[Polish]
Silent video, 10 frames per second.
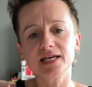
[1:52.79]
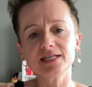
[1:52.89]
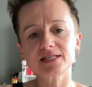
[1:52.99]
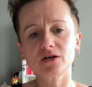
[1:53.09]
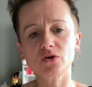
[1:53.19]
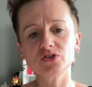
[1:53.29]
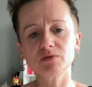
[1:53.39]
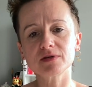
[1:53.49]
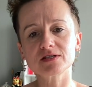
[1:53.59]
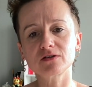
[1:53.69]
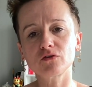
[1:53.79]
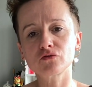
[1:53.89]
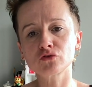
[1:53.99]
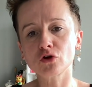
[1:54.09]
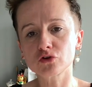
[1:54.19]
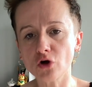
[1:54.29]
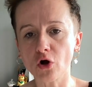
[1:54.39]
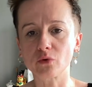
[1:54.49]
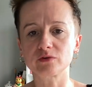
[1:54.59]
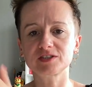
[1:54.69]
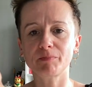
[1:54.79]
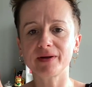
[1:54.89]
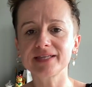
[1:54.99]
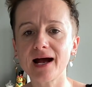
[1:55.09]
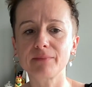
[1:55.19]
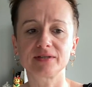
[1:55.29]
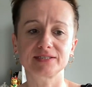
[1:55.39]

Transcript: I schodzimy znowu do dołu, spadamy,